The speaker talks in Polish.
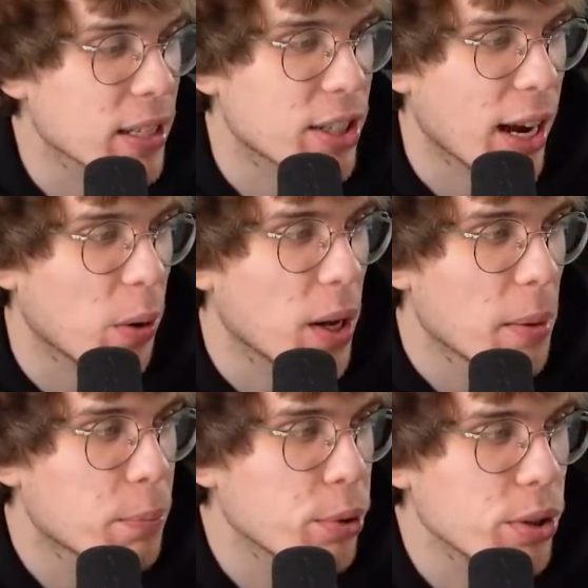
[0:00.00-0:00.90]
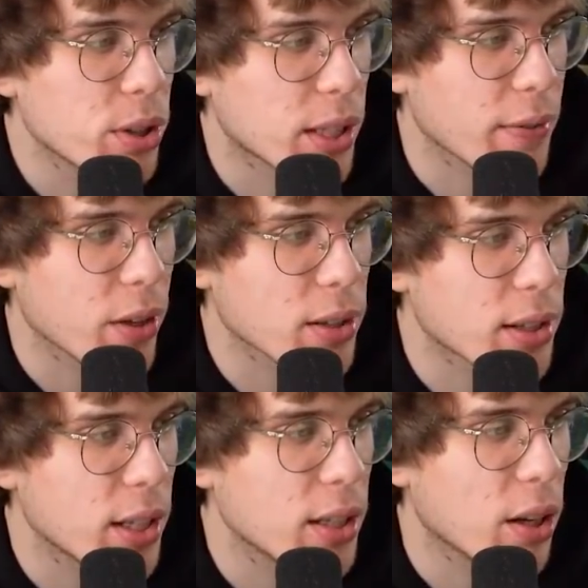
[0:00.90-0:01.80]
chciał pójść do tej
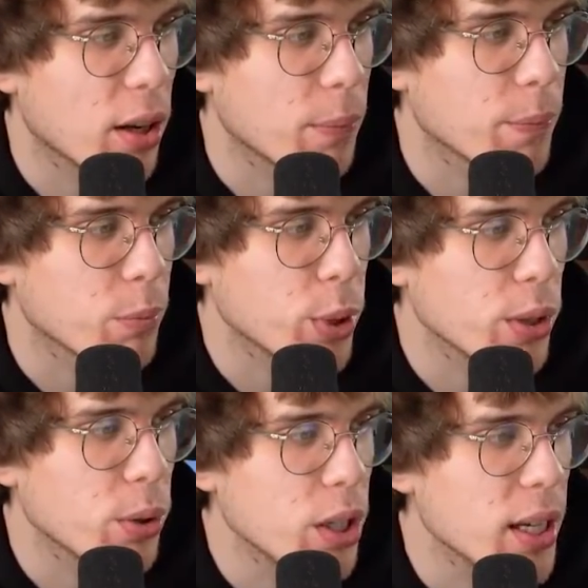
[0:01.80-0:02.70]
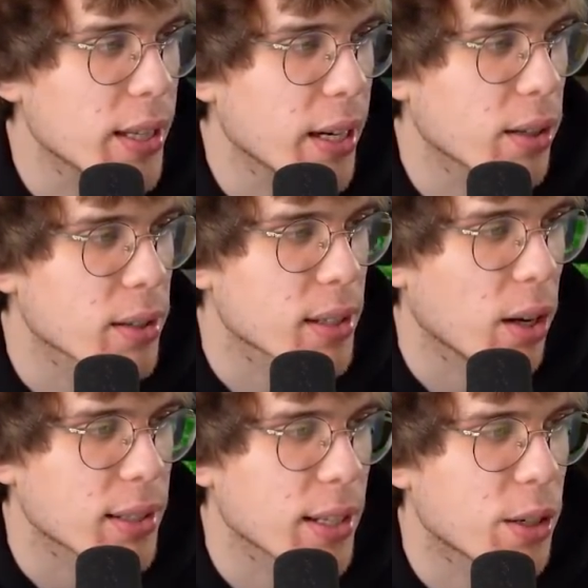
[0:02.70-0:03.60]
wioski, do młynu i jednego z
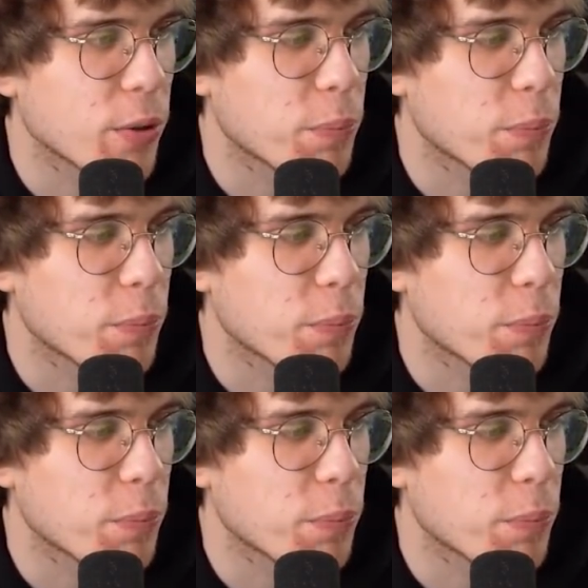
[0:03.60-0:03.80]
ostatników